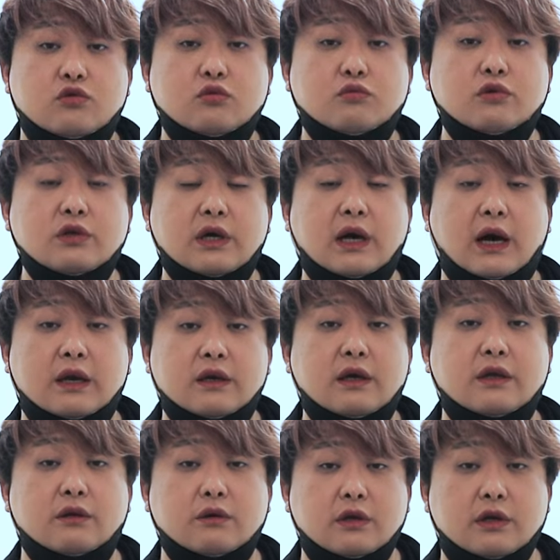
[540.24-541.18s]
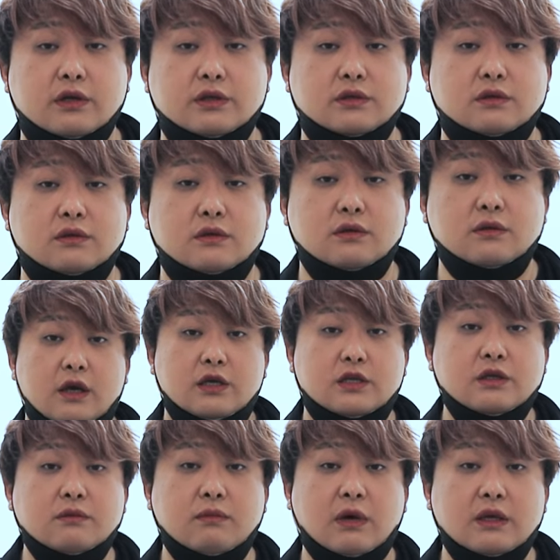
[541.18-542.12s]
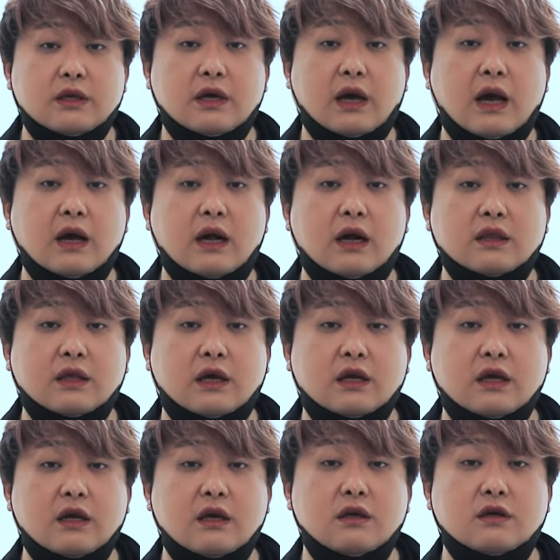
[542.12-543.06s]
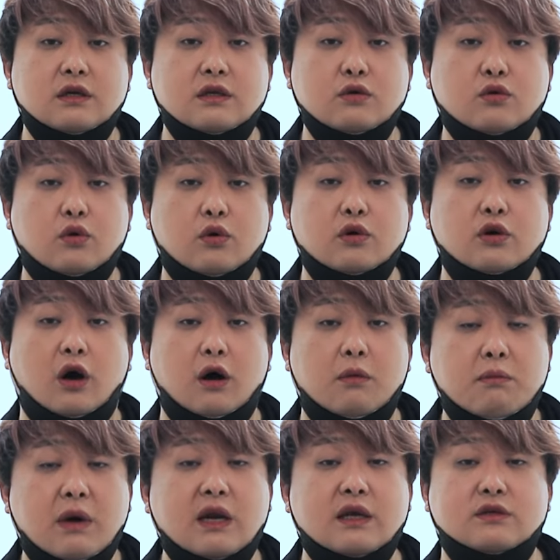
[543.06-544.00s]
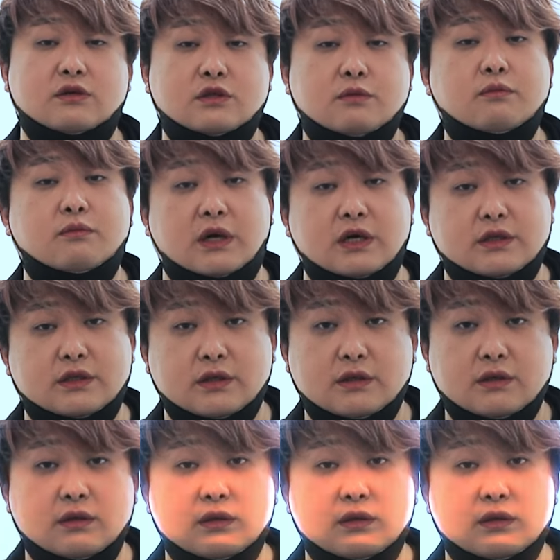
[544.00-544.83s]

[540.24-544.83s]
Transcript: 충분히 가능했던 일이죠. 이승만이 한강다리 끊고 럼만 안 쳤으면 말이지.